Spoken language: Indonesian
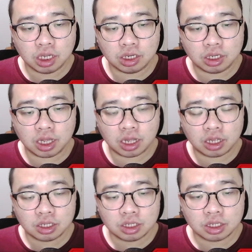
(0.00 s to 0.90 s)
Ini
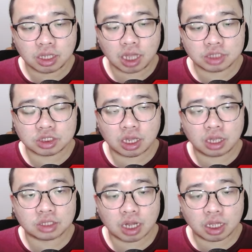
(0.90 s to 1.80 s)
dia
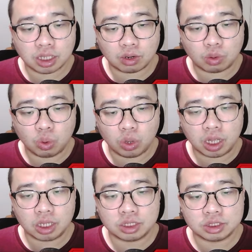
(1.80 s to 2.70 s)
gacha terakhir
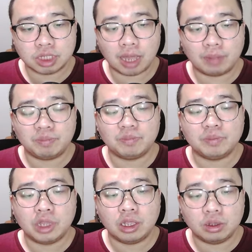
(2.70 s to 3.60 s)
gue. Siap,
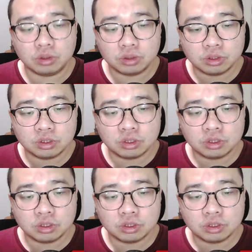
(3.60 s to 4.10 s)
yuk.